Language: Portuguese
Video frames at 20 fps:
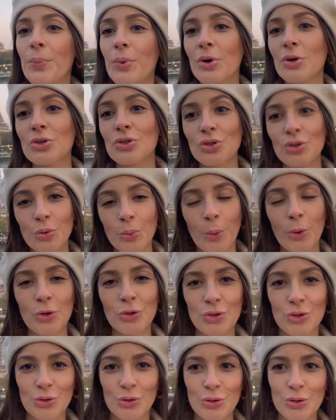Bonjour,
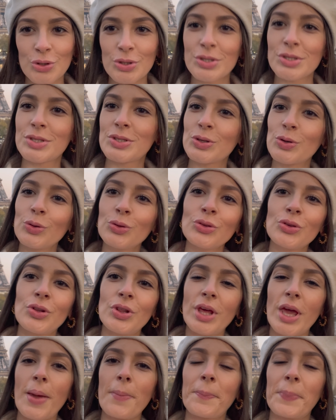bonjour. Segundo
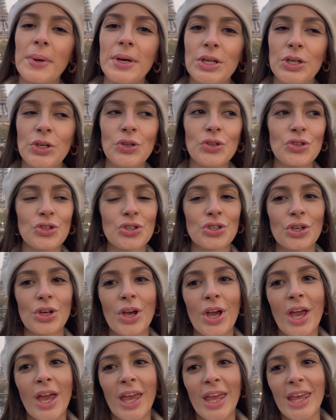dia em Paris
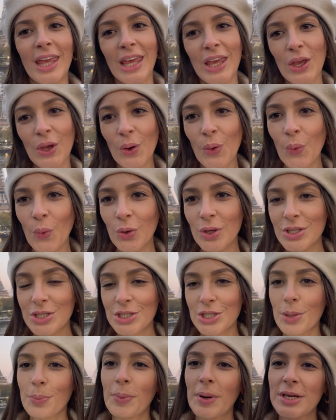e
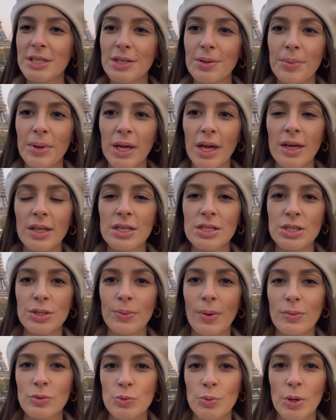hoje da parte da manhã ainda
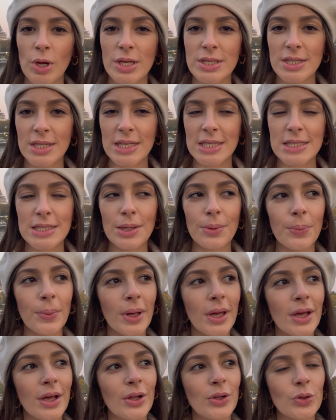estivemos por causa da
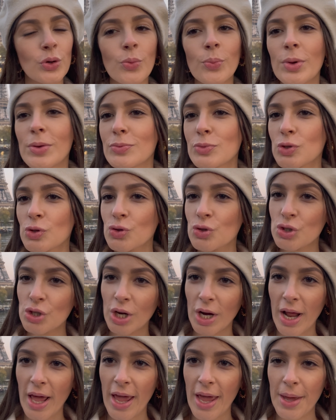Isabel, comemos uns
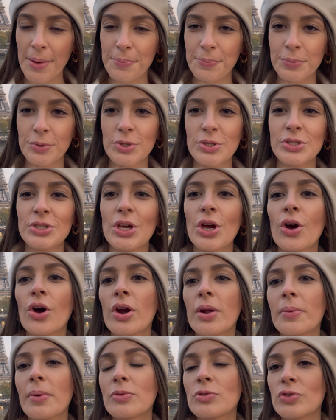crepes e
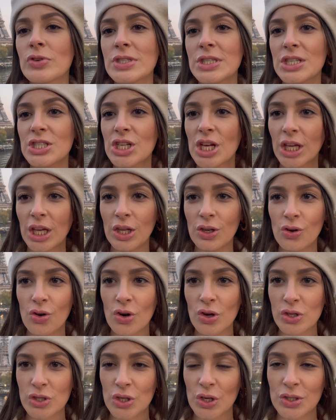agora vamos fazer check-in no
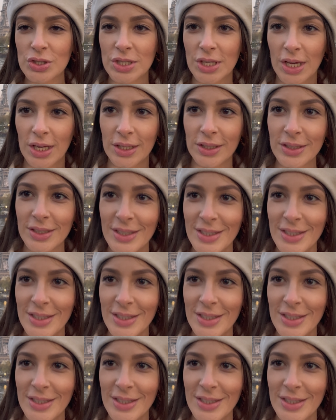nosso hotel.